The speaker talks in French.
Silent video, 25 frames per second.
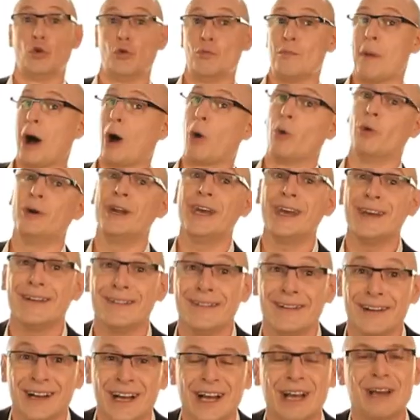de Maronet
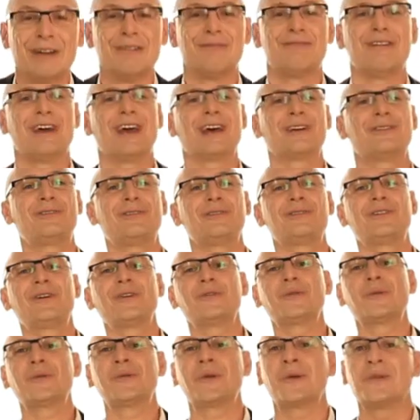vers
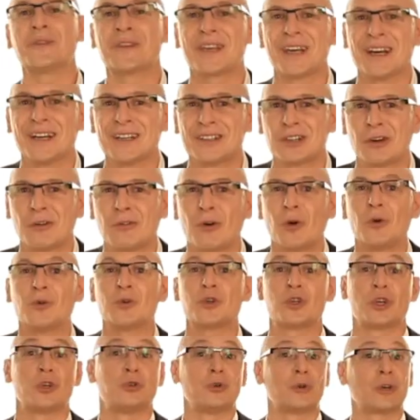275
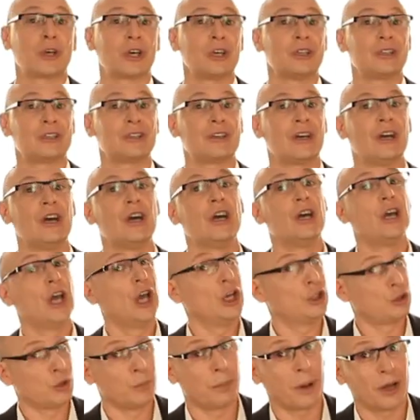avant Jésus-Christ
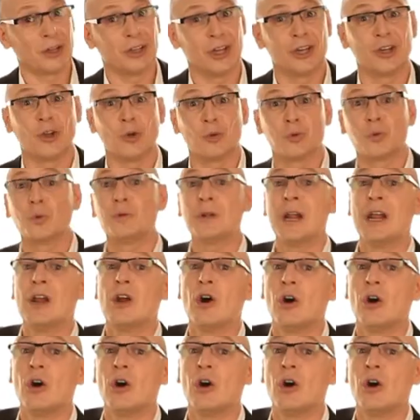et se pratique dans toutes les